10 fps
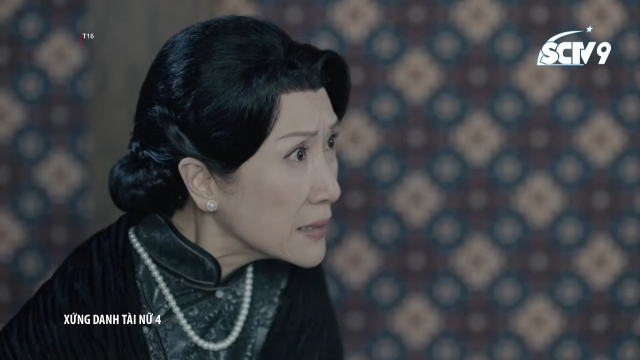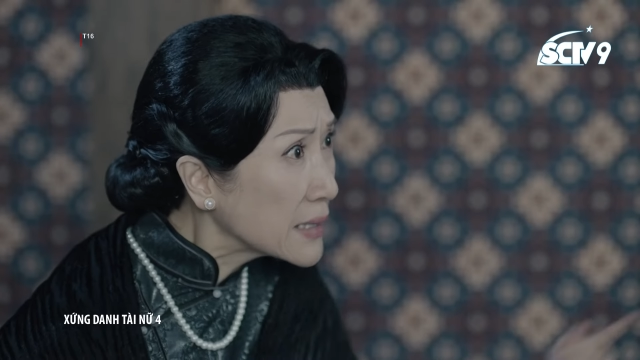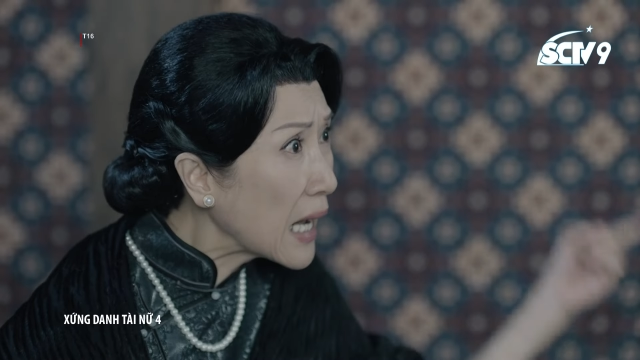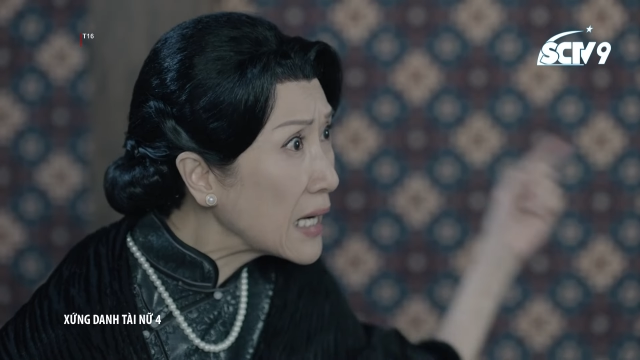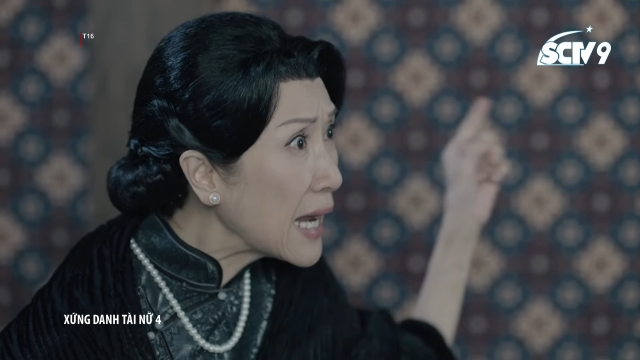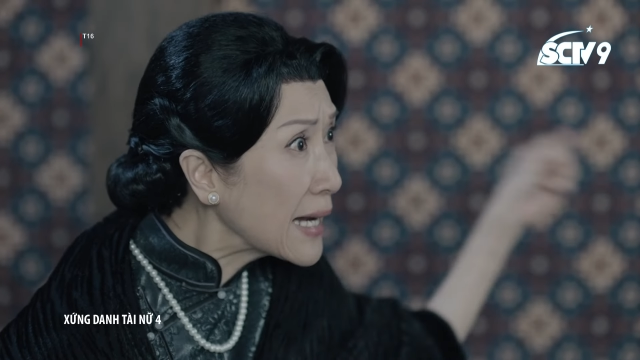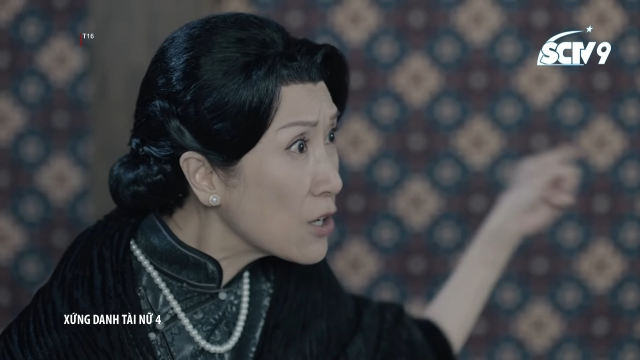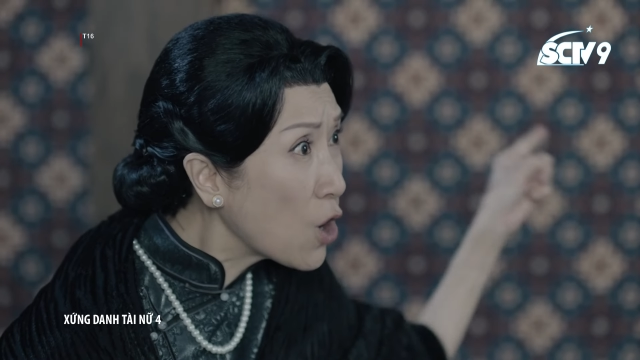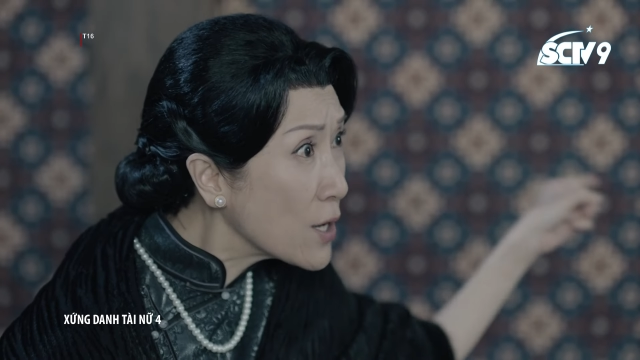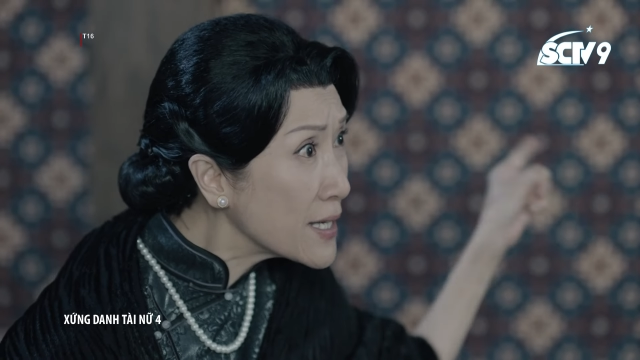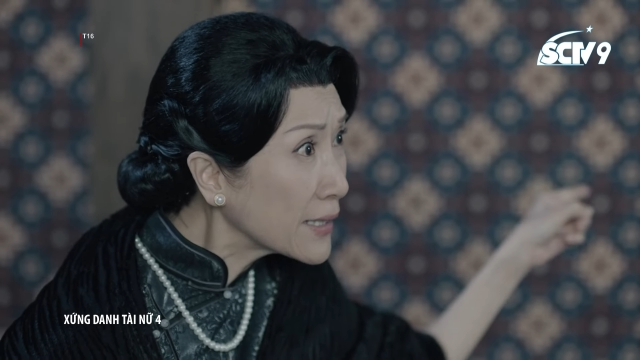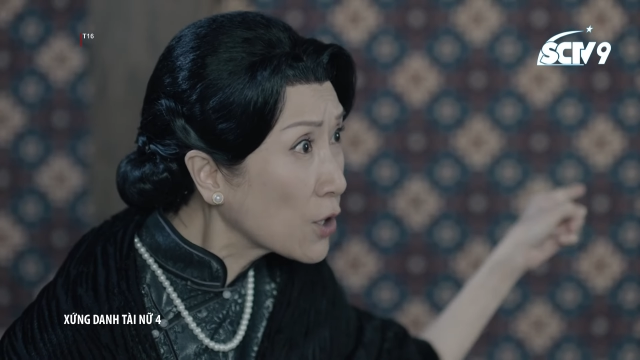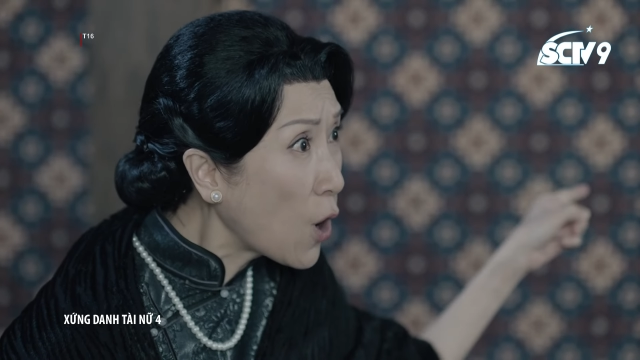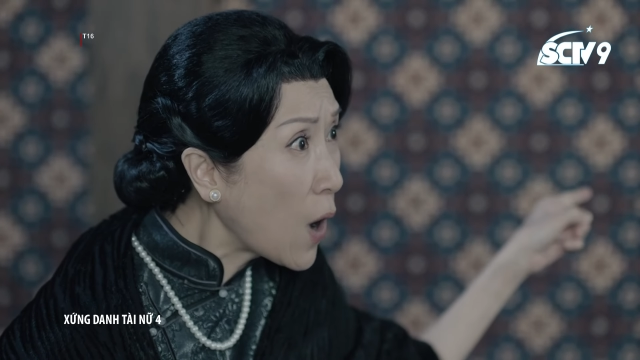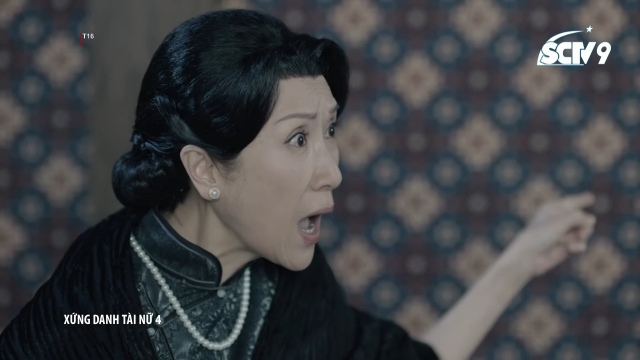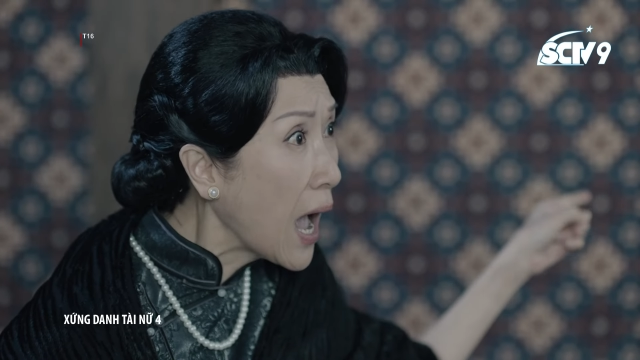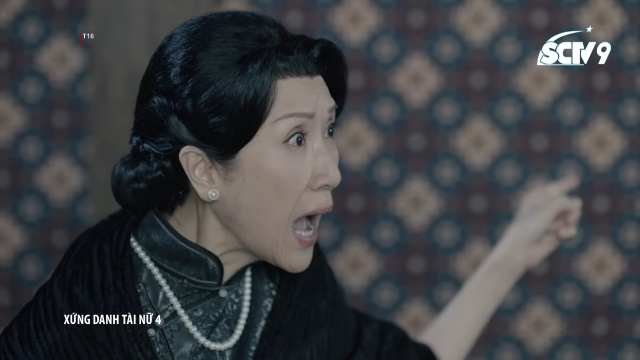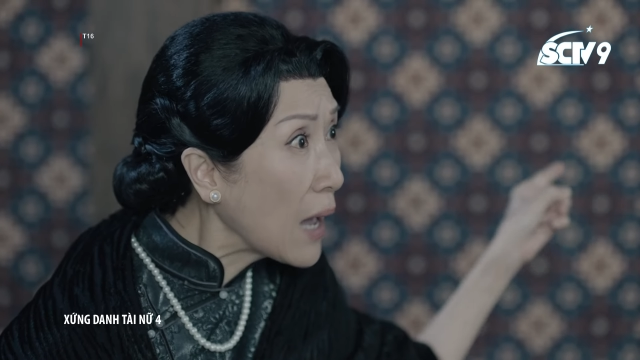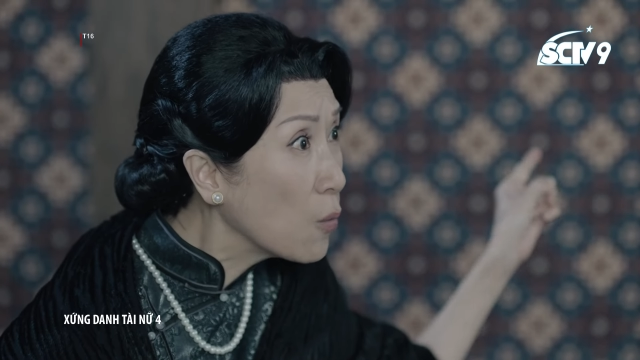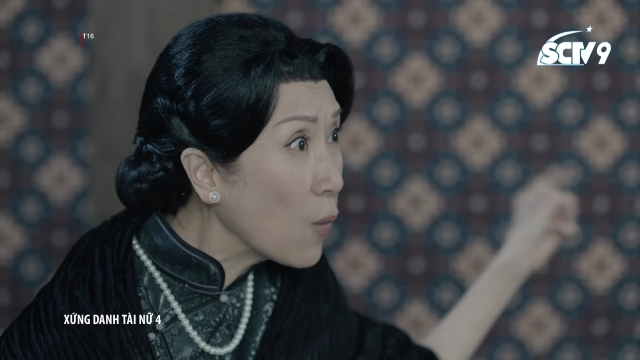Nhưng đứa còn lại mãi mãi
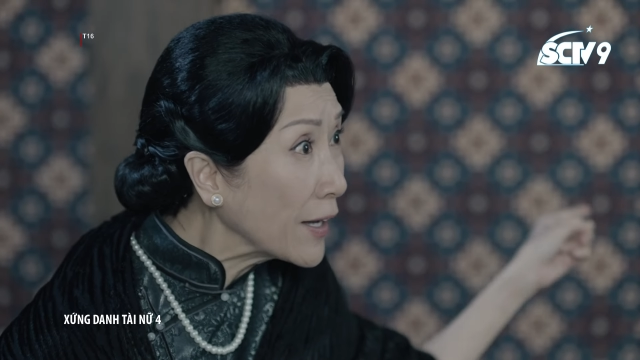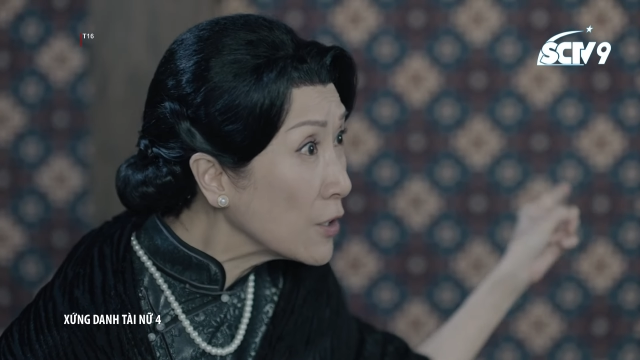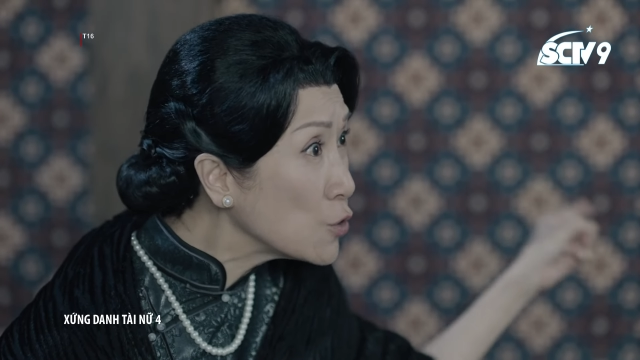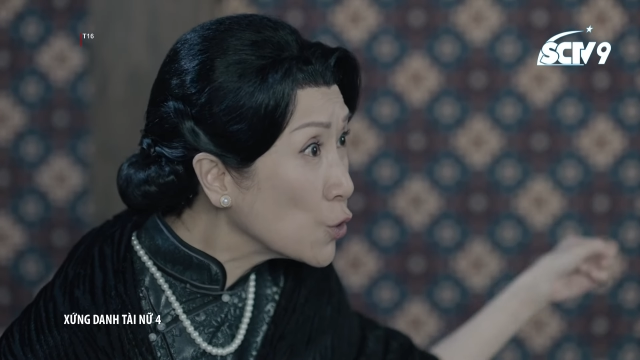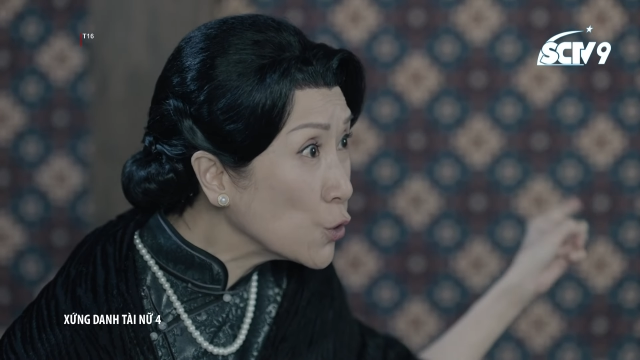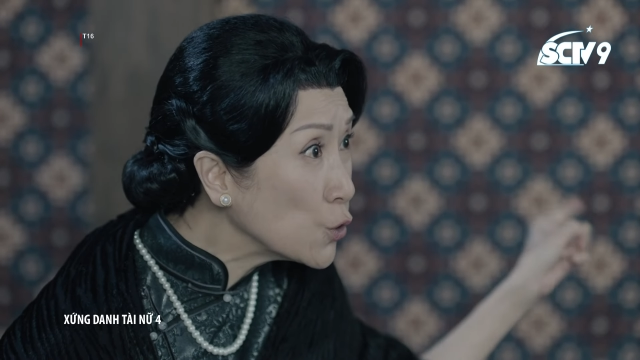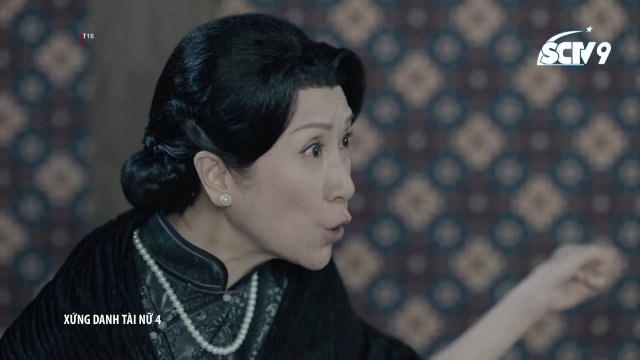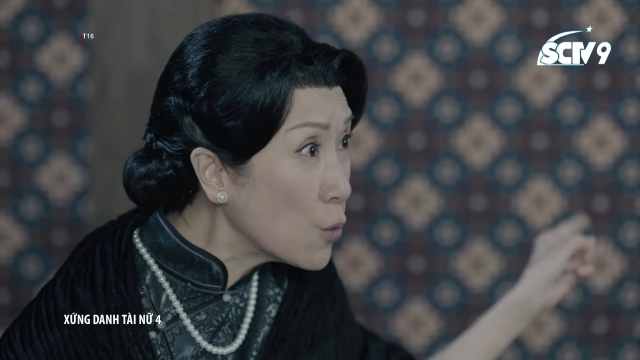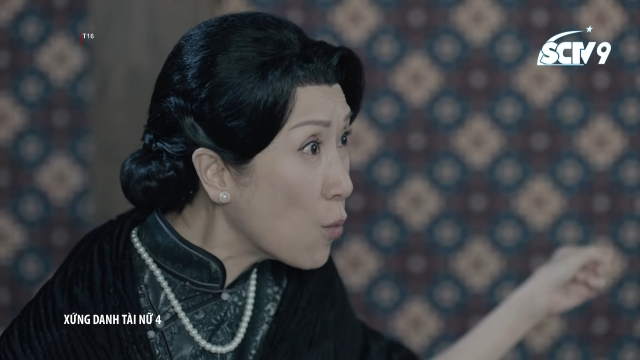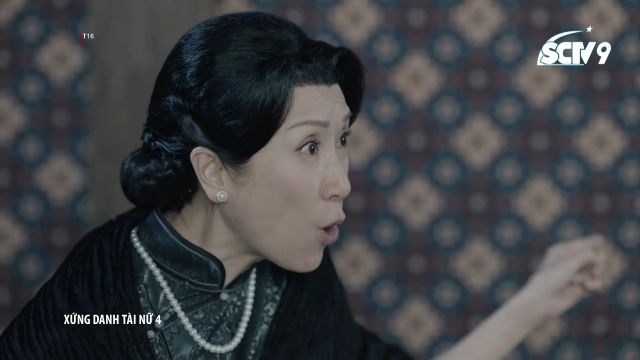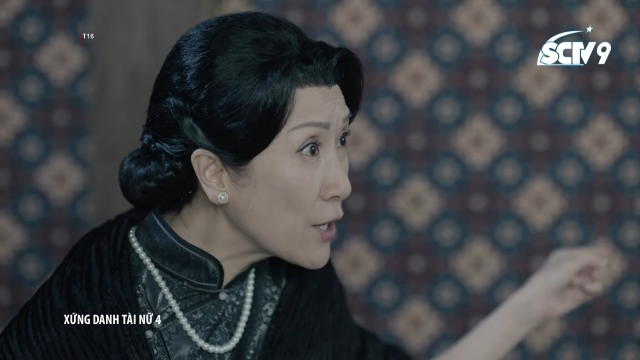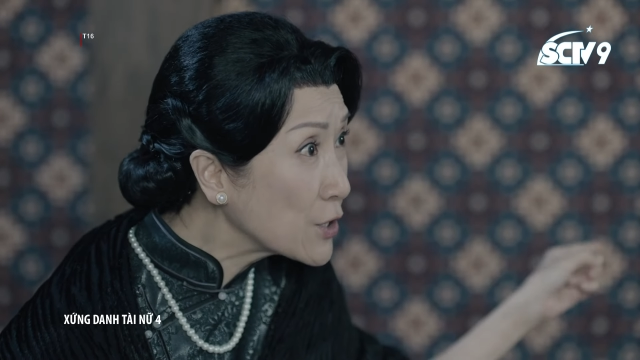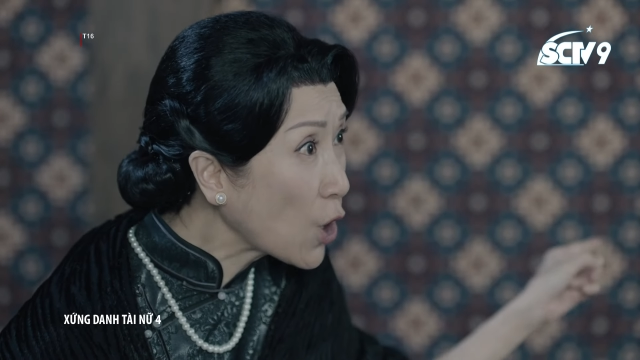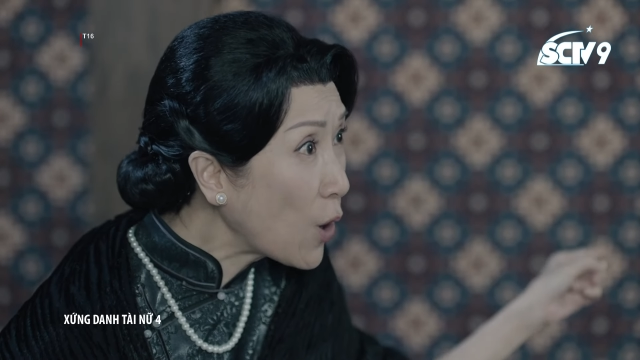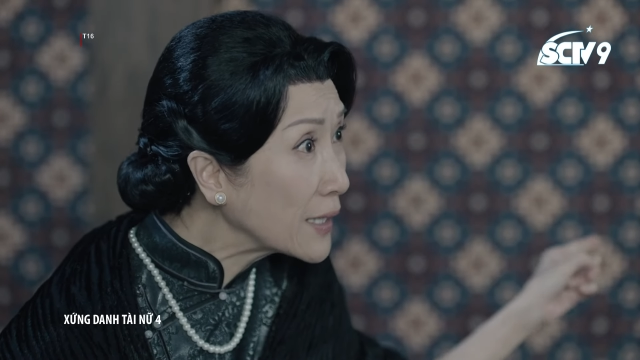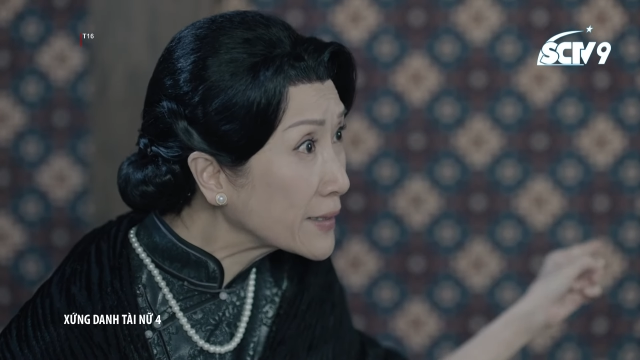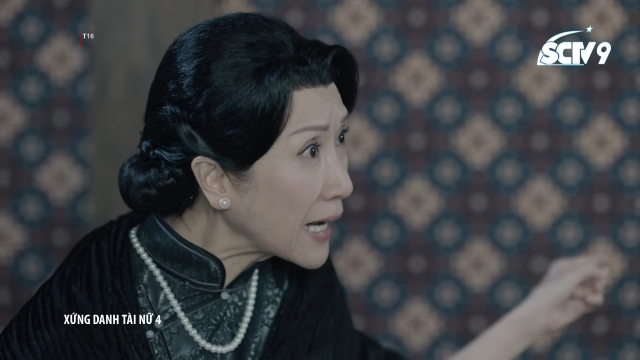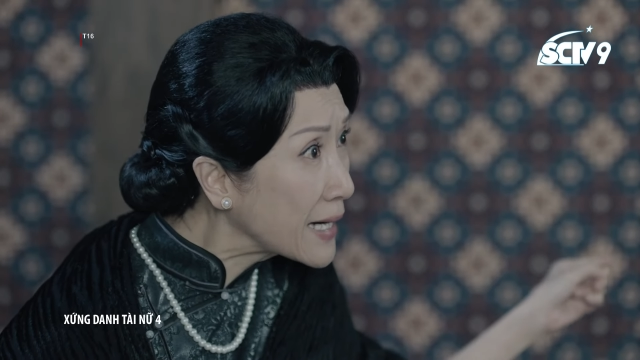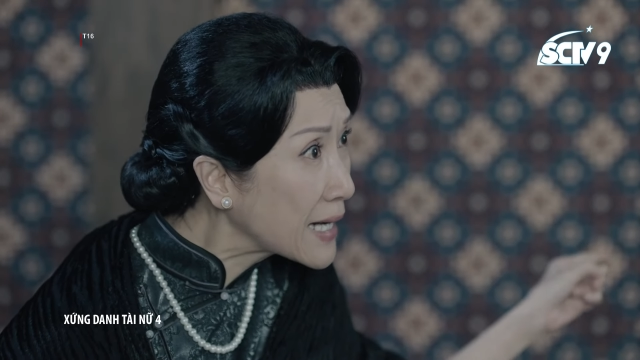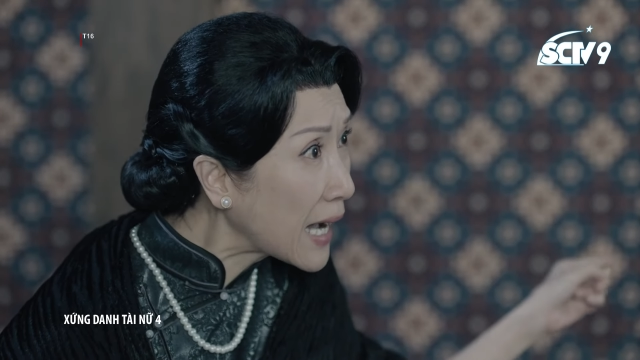Cũng không được coi như người
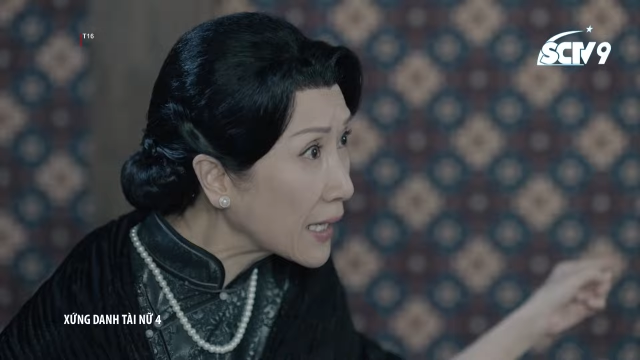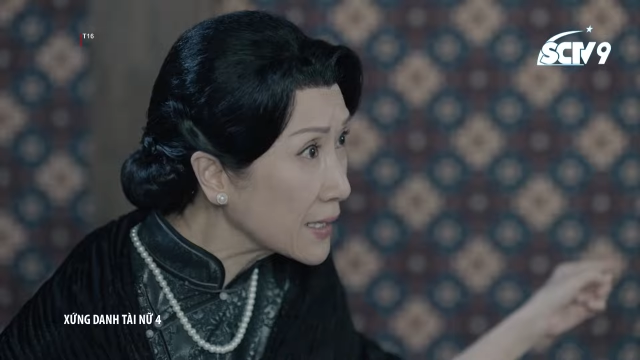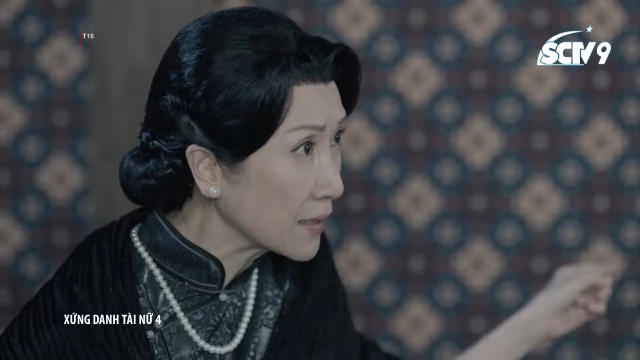của họ